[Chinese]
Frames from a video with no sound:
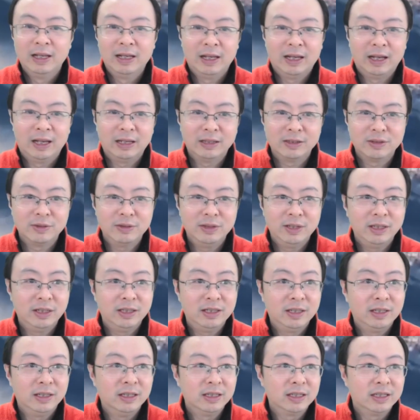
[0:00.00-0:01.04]
啊，所以
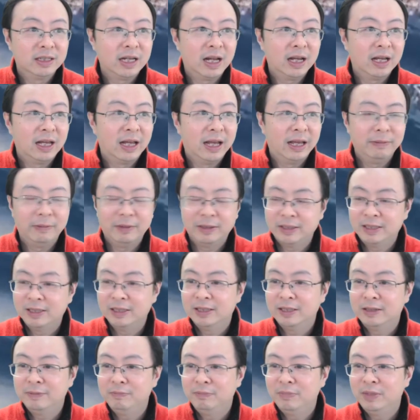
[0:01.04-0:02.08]
上海精
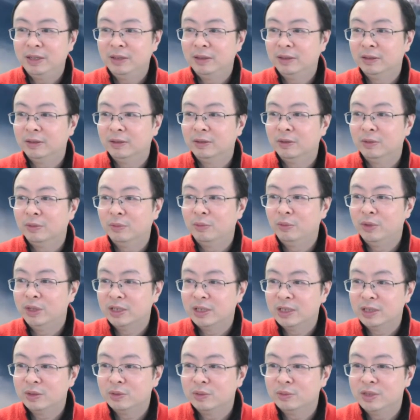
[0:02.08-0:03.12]
神病卫
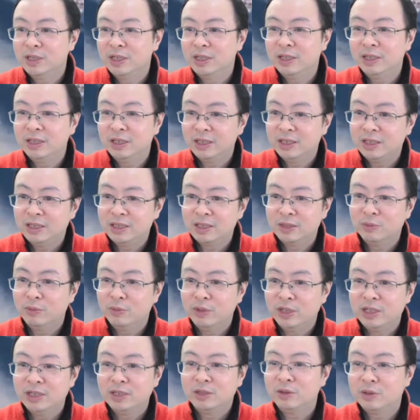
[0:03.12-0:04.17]
生中心、精神
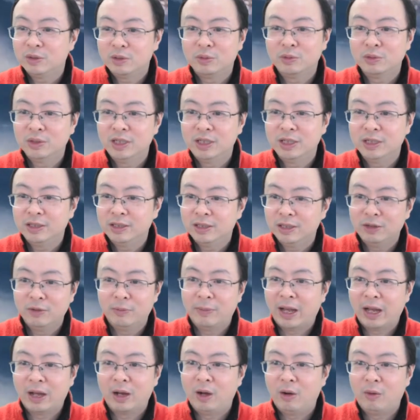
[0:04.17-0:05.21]
卫星中心六
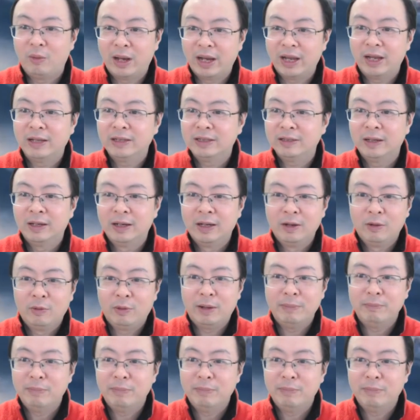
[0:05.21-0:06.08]
百号皖南宛